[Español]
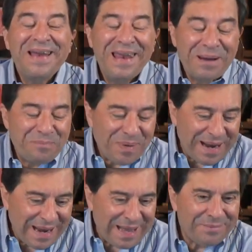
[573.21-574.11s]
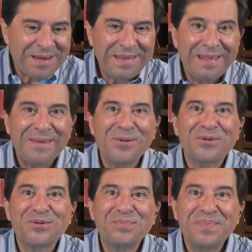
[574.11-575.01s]
La palabra de
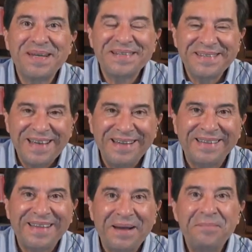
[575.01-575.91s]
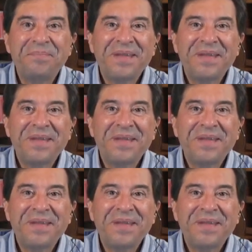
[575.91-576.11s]
Dios presenta